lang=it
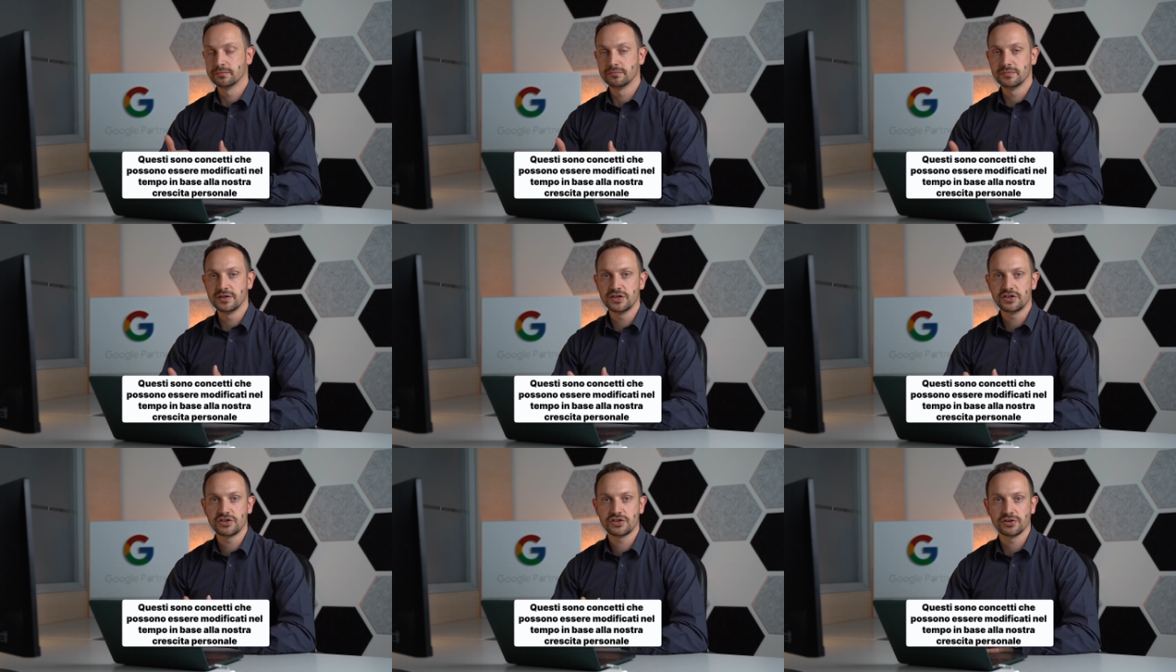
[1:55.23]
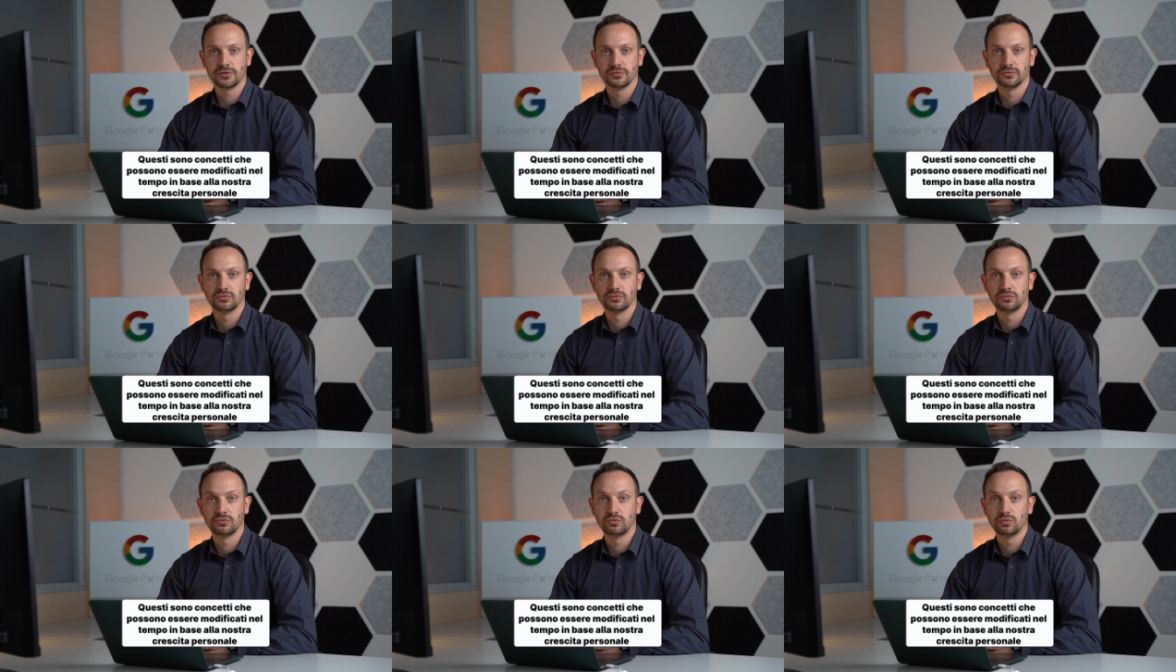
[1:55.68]

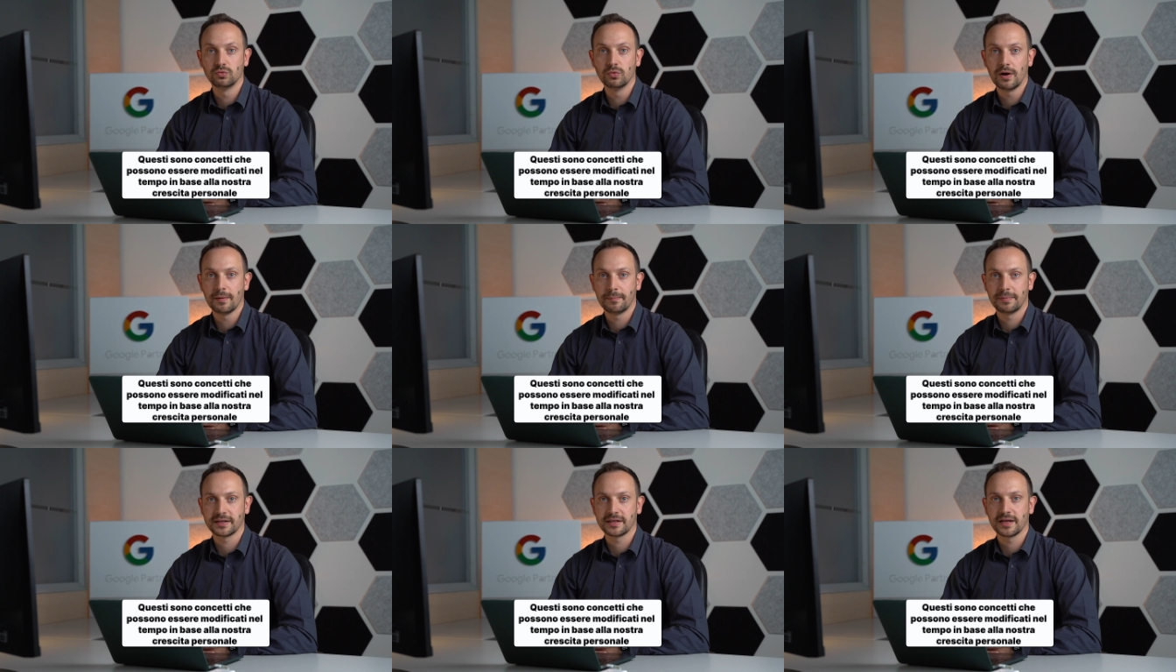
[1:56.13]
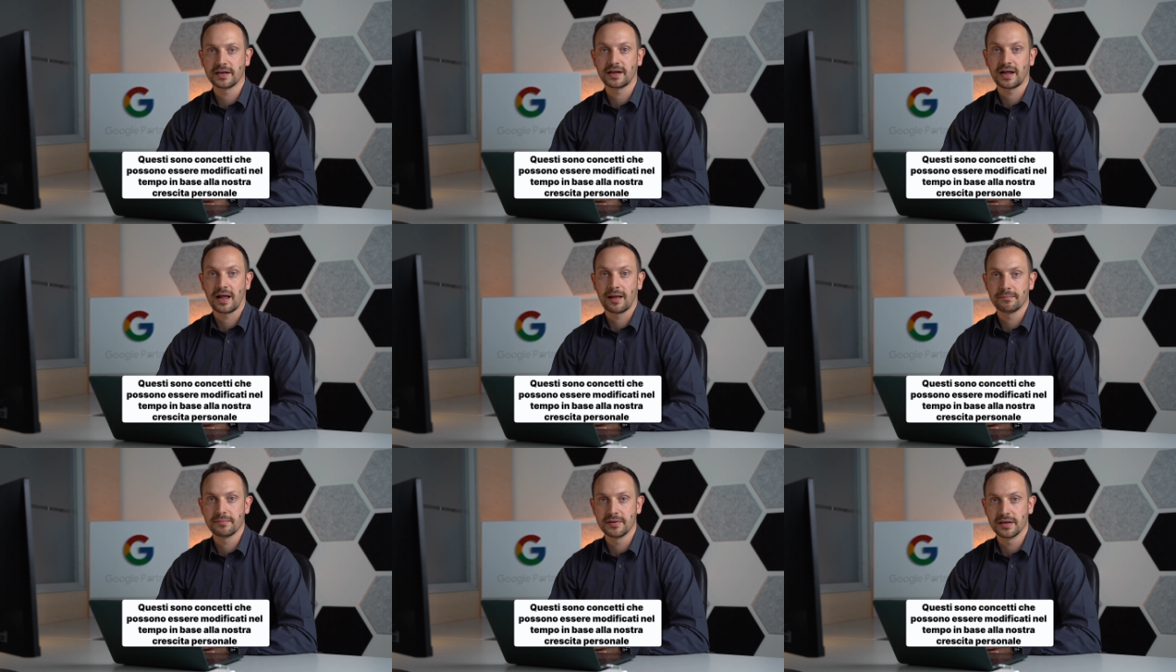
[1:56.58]
mission tua perché
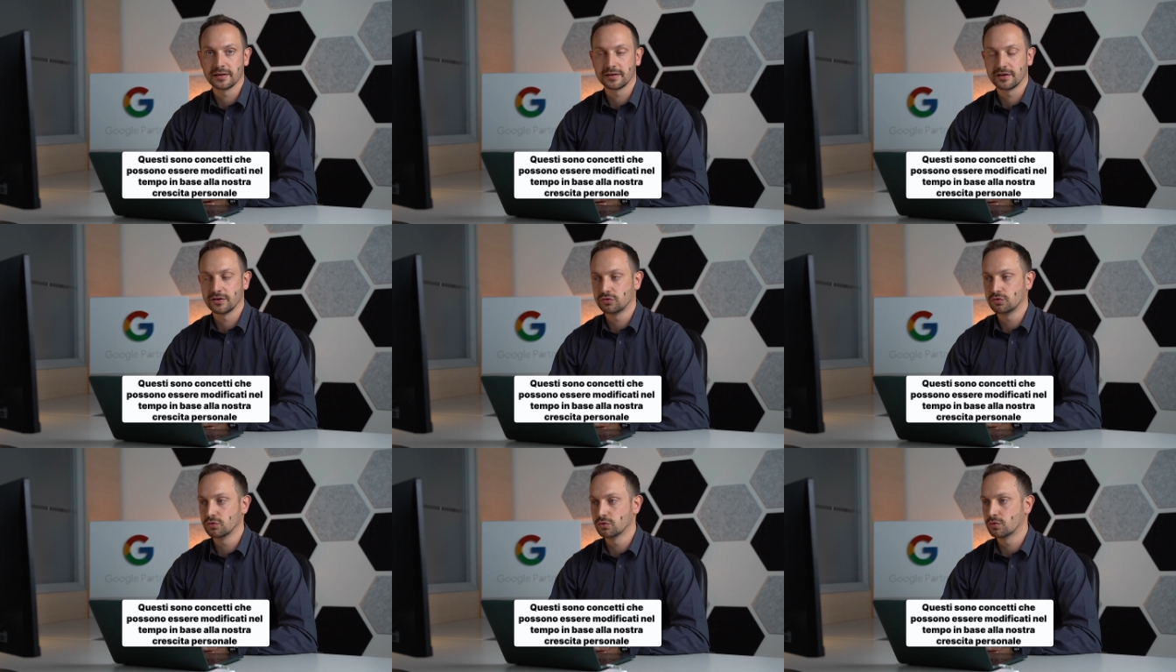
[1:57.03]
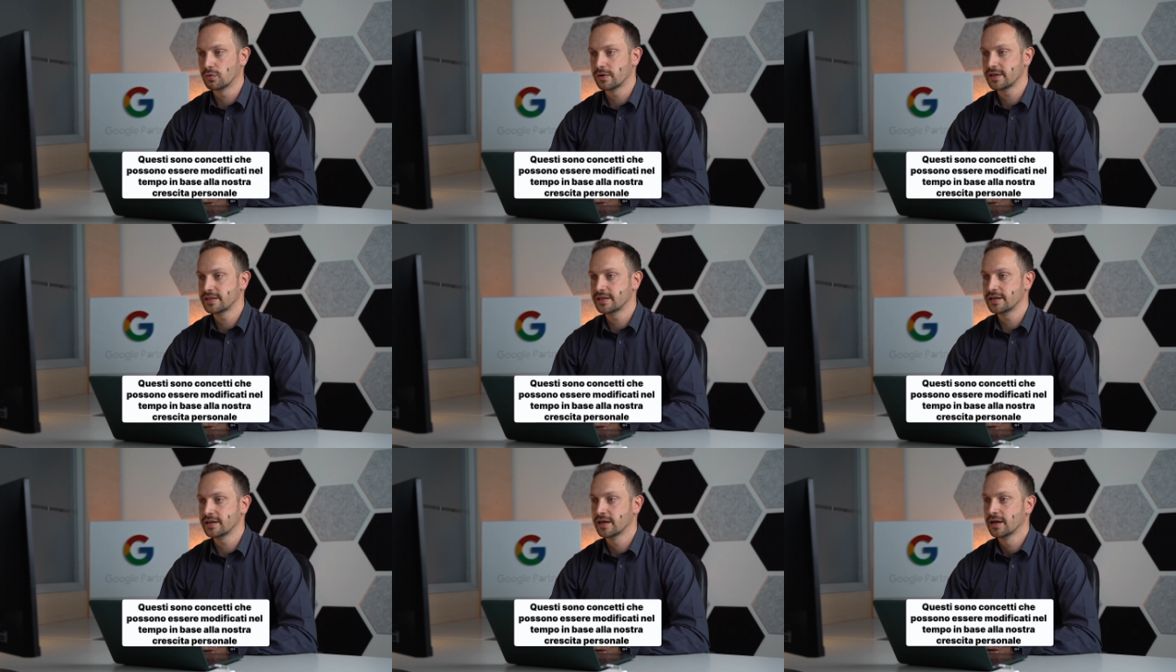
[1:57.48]
cambi anche tu,
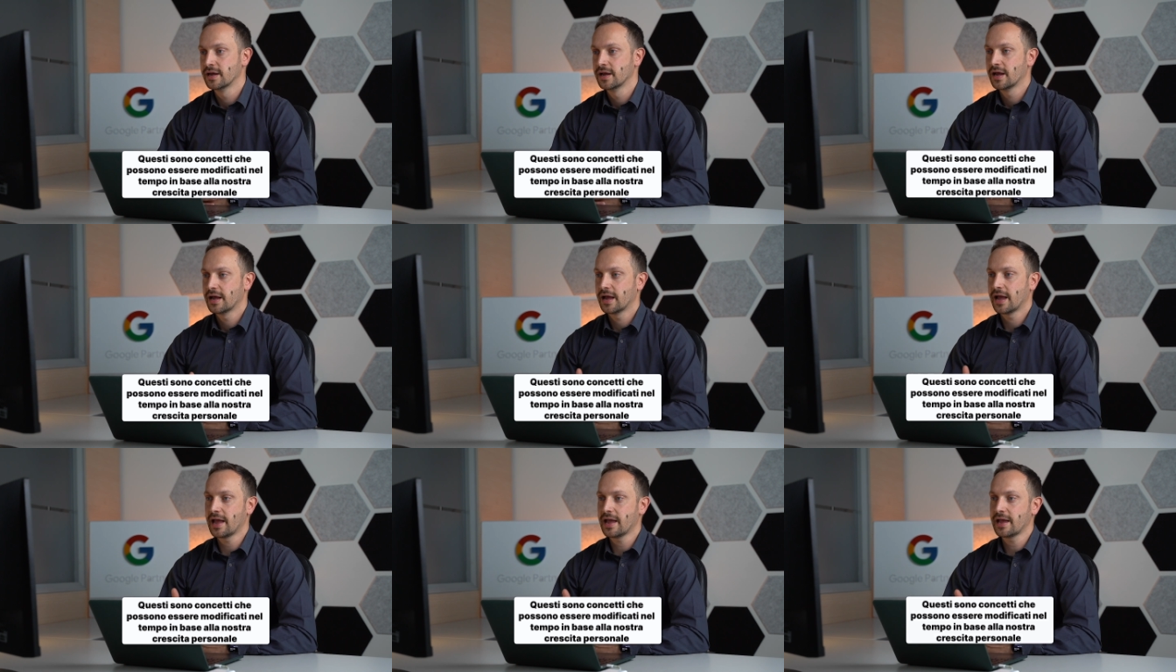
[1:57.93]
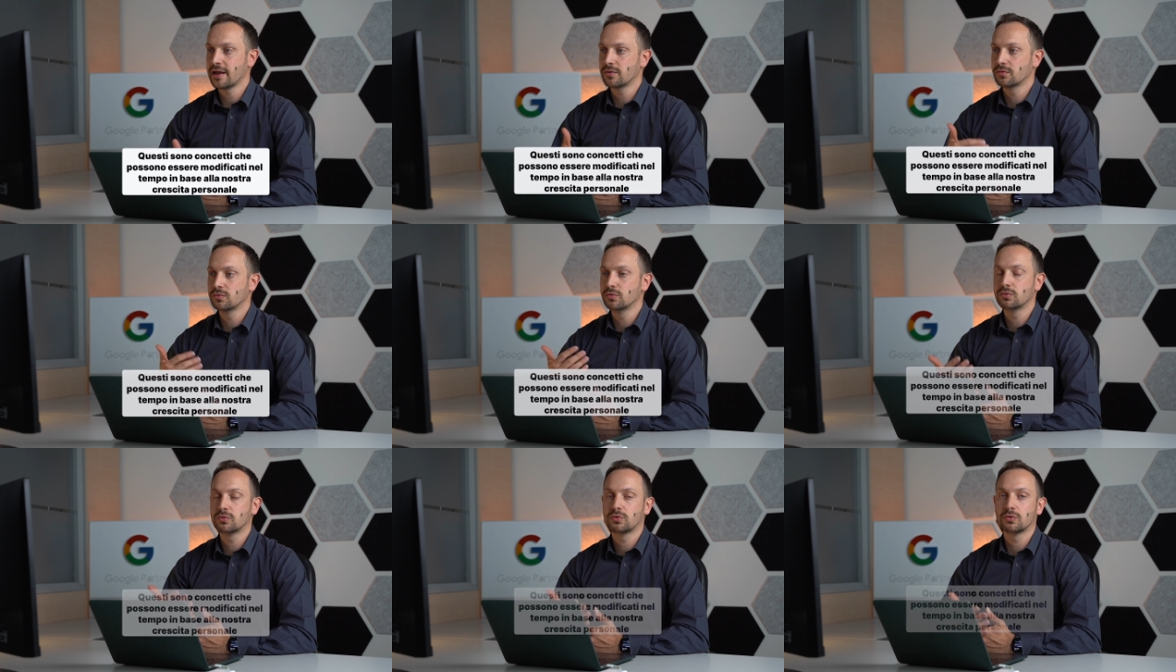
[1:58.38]
quindi è
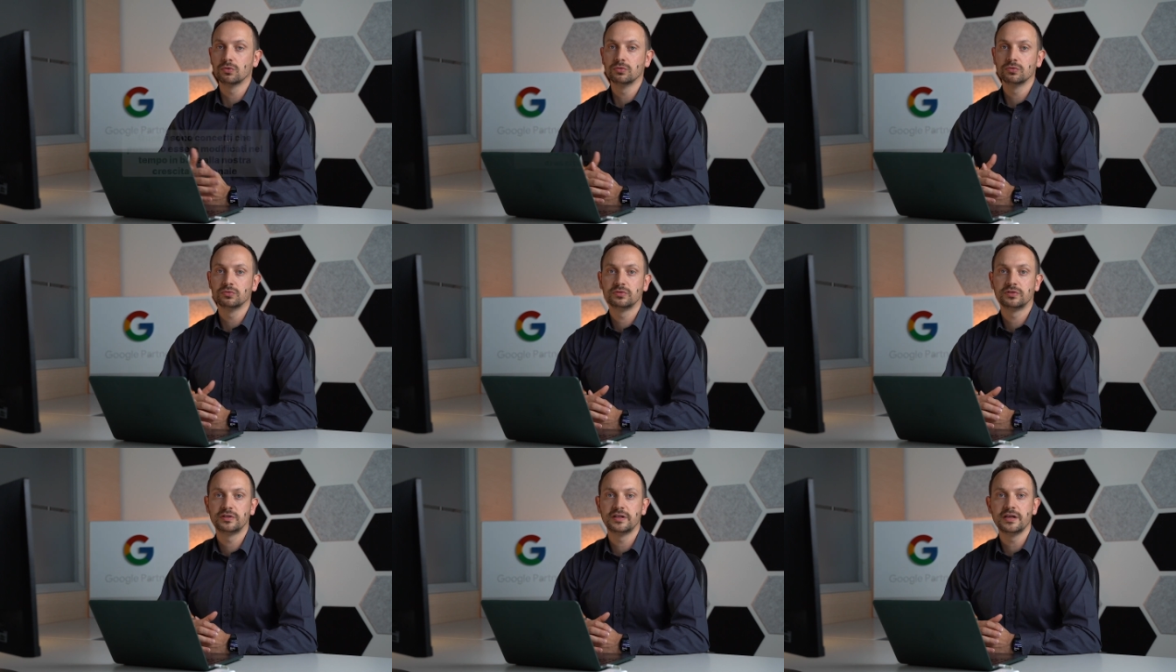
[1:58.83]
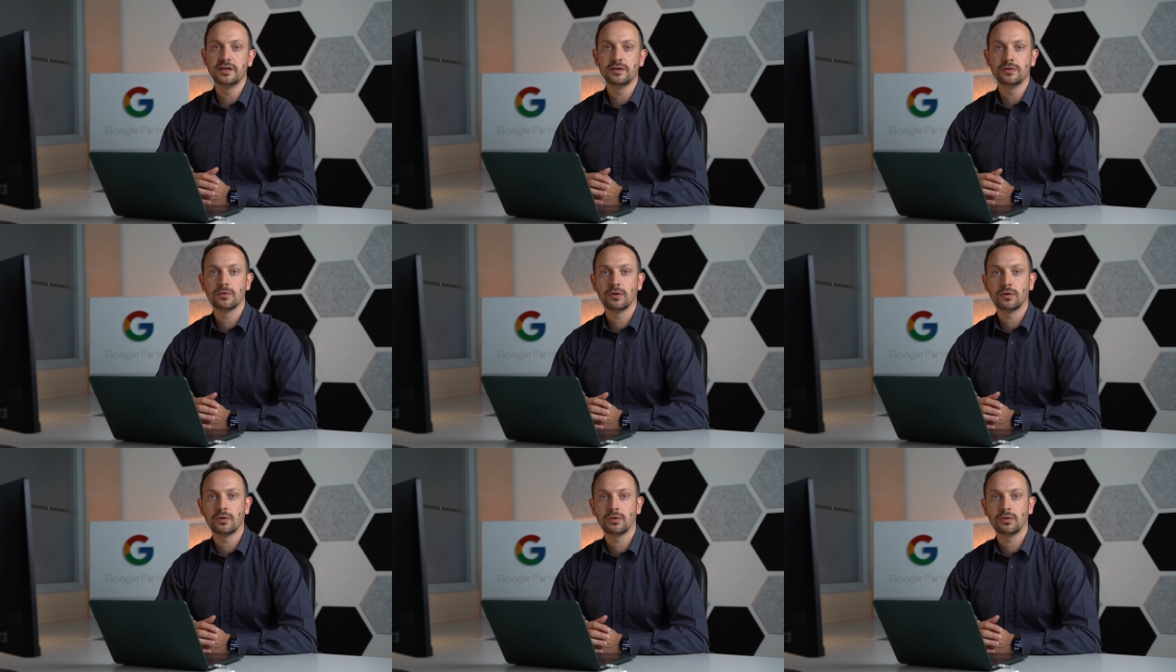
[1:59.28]
un
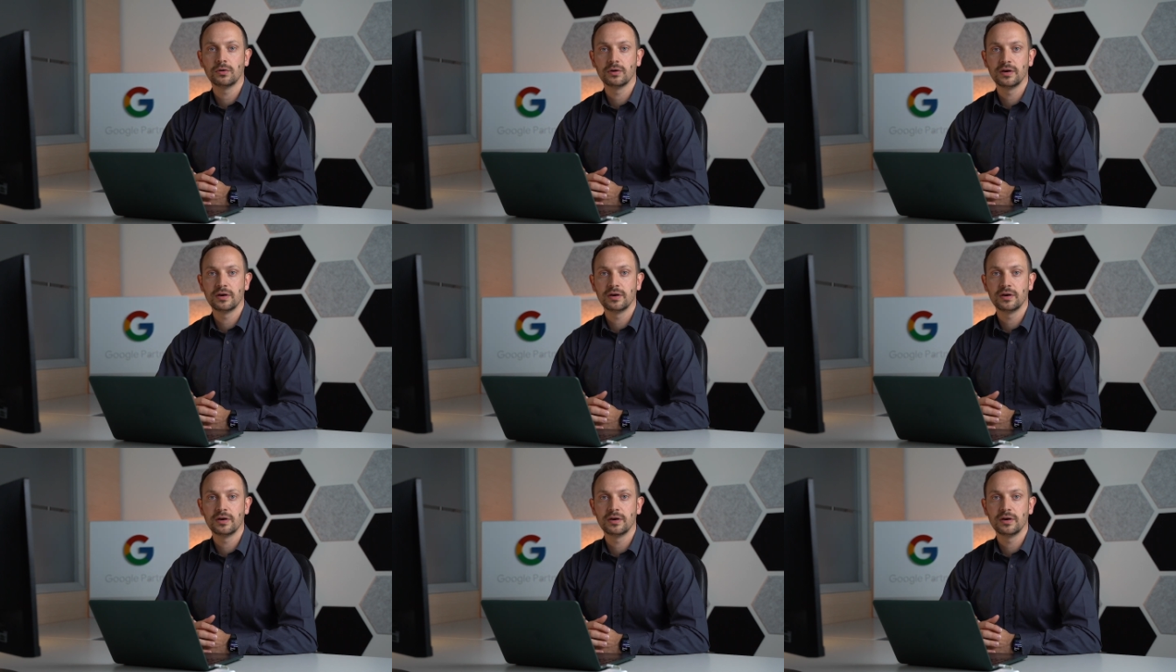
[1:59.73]
continuo